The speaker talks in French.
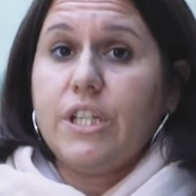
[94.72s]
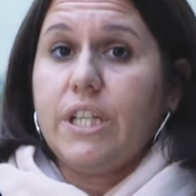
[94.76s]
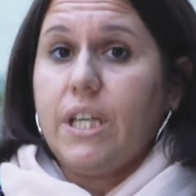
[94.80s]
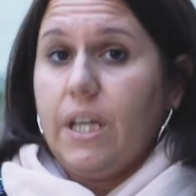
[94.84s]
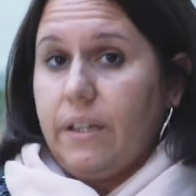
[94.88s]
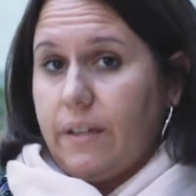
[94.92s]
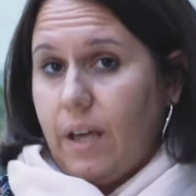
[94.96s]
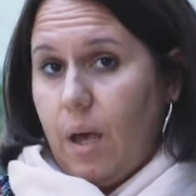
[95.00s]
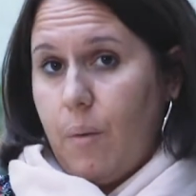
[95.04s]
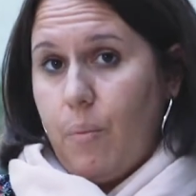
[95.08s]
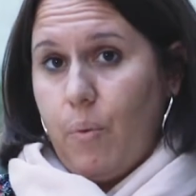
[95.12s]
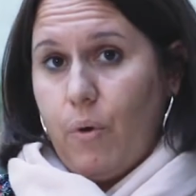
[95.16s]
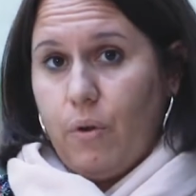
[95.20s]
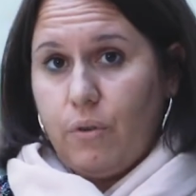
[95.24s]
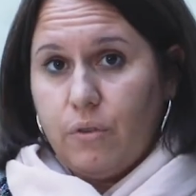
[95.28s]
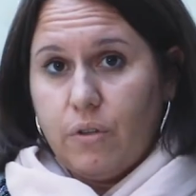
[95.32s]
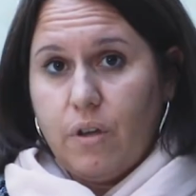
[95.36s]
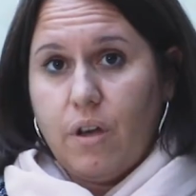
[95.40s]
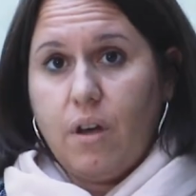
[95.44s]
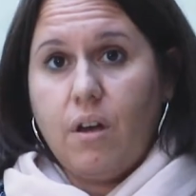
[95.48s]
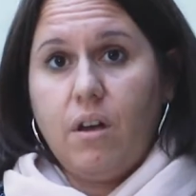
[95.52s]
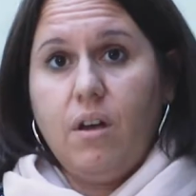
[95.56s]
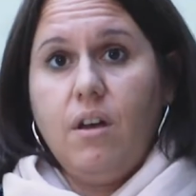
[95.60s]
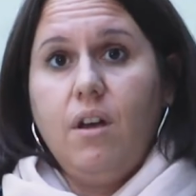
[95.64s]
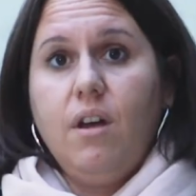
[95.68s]
qui est très
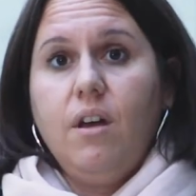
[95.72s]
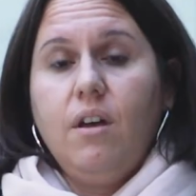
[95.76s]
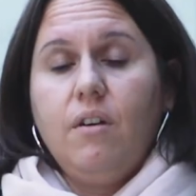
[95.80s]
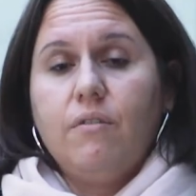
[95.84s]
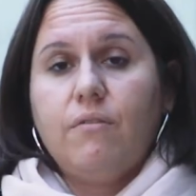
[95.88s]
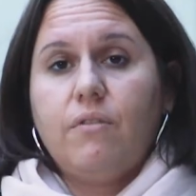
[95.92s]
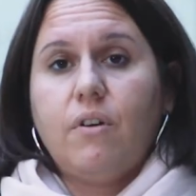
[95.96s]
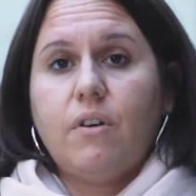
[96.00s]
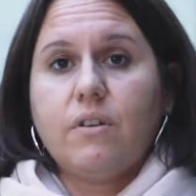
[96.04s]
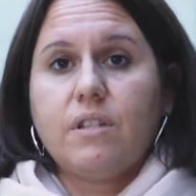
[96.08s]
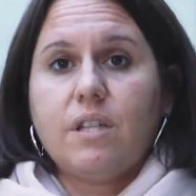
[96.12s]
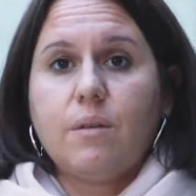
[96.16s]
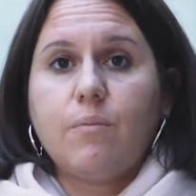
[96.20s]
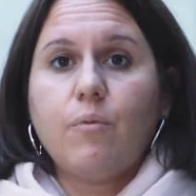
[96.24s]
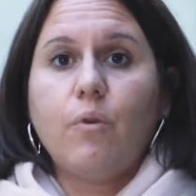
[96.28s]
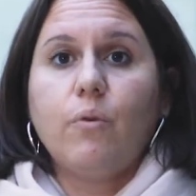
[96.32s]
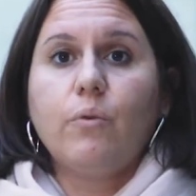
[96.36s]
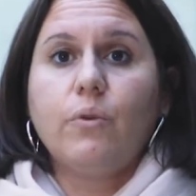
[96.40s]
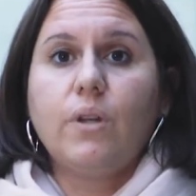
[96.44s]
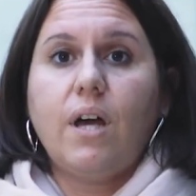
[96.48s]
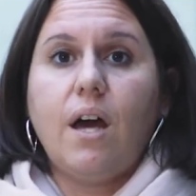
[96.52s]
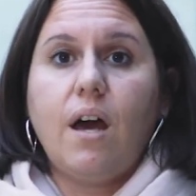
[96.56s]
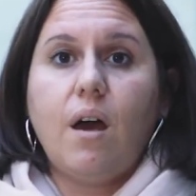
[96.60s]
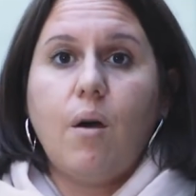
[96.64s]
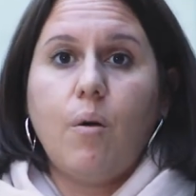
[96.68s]
porteur, forcément
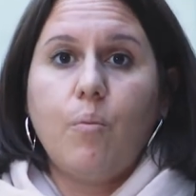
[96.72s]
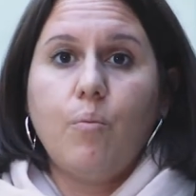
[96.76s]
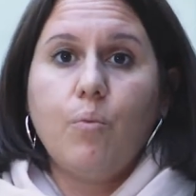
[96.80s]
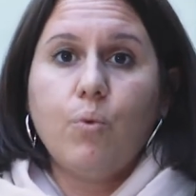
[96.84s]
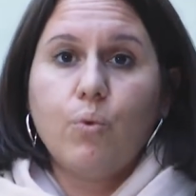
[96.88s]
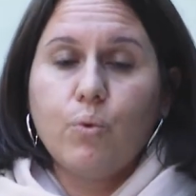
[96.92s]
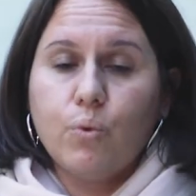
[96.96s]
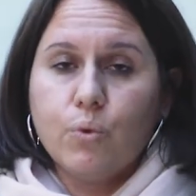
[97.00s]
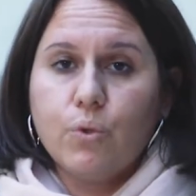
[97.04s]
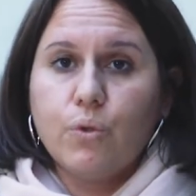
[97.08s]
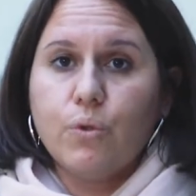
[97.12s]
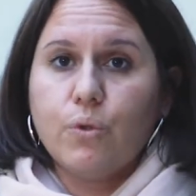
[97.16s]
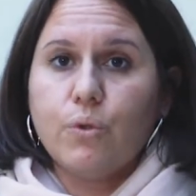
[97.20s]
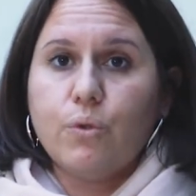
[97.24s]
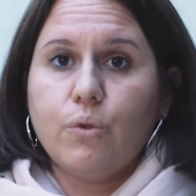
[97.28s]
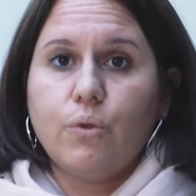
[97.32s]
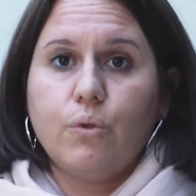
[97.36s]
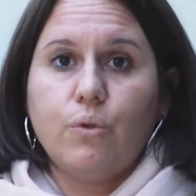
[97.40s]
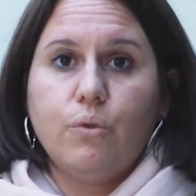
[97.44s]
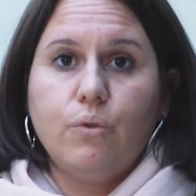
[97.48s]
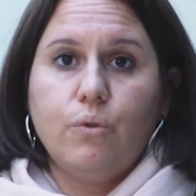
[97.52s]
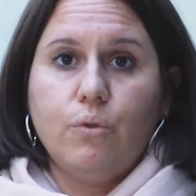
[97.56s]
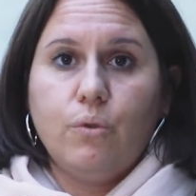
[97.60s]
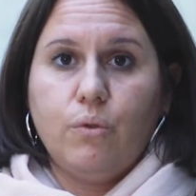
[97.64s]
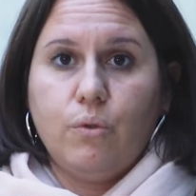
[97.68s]
on a beaucoup
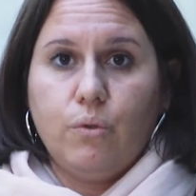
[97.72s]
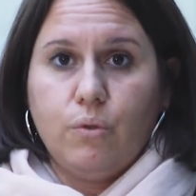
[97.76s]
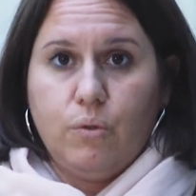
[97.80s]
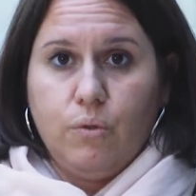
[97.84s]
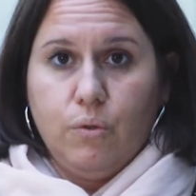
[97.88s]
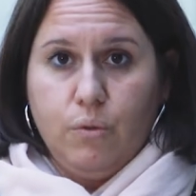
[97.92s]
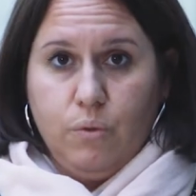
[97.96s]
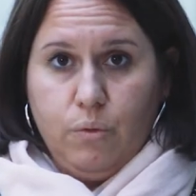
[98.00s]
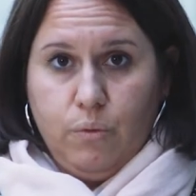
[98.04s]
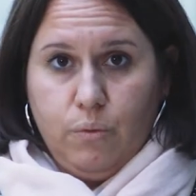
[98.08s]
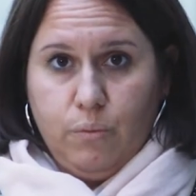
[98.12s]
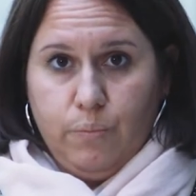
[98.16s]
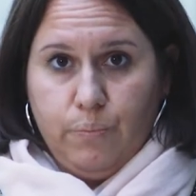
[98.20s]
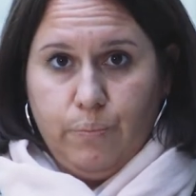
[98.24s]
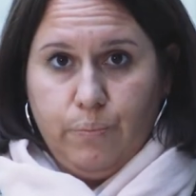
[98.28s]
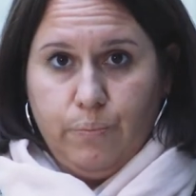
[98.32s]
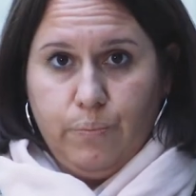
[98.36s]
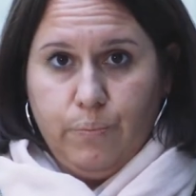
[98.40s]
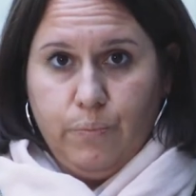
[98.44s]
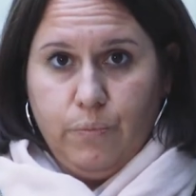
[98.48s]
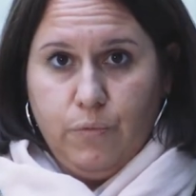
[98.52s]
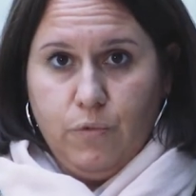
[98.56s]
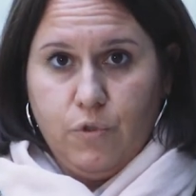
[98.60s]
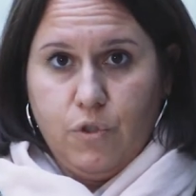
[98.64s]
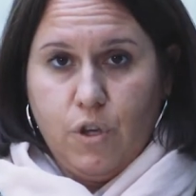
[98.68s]
de
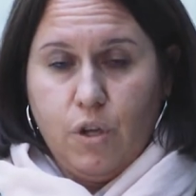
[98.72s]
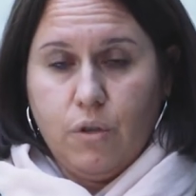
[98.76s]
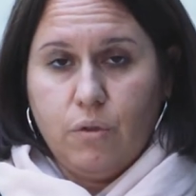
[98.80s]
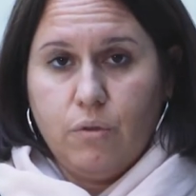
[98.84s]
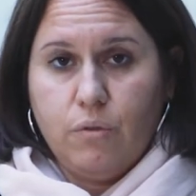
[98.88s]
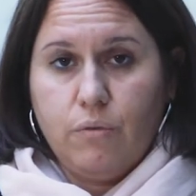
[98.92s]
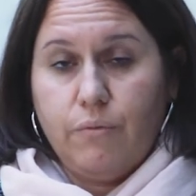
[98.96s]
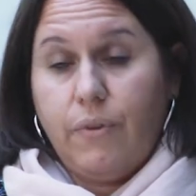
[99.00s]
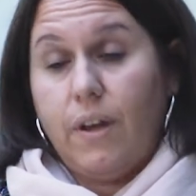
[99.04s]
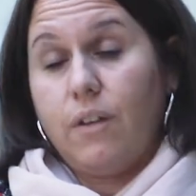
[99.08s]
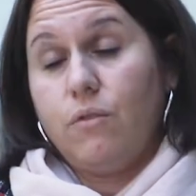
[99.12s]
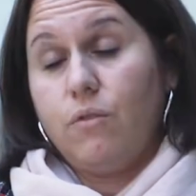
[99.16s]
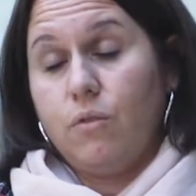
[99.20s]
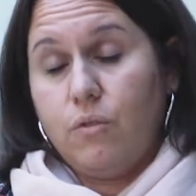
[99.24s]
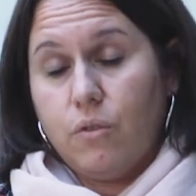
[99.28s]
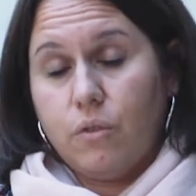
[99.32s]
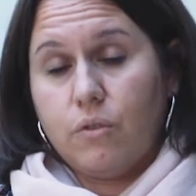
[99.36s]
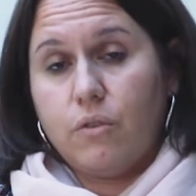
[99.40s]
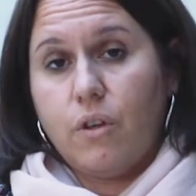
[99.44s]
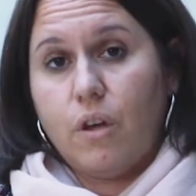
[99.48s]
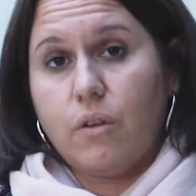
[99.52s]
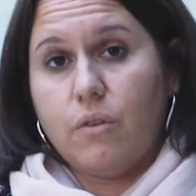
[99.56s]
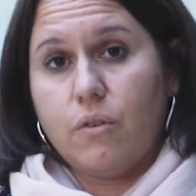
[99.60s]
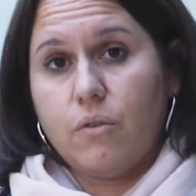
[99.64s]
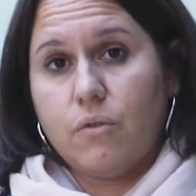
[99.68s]
jeunes, de
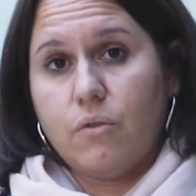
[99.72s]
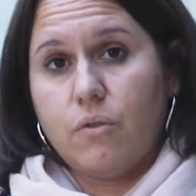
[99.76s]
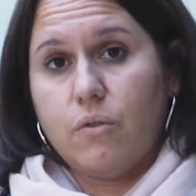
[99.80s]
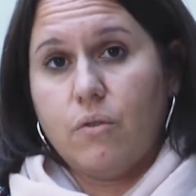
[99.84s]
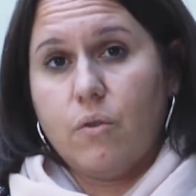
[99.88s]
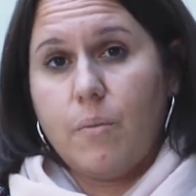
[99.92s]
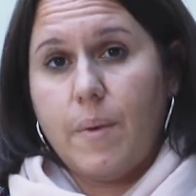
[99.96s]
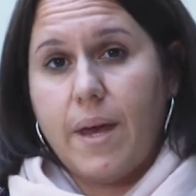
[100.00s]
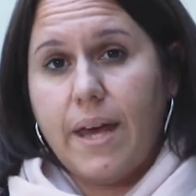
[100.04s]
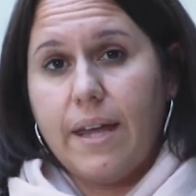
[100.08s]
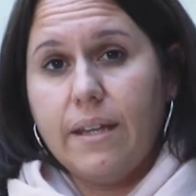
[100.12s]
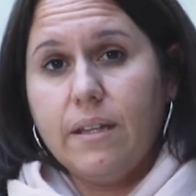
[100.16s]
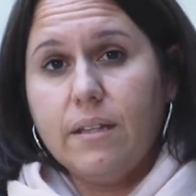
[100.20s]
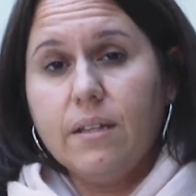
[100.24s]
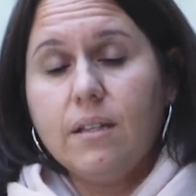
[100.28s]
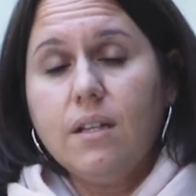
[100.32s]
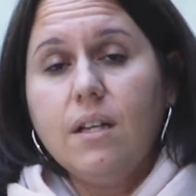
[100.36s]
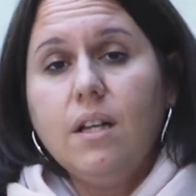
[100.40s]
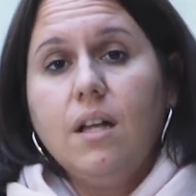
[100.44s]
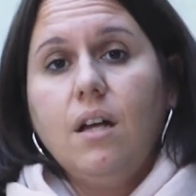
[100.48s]
docteurs dans ce domaine.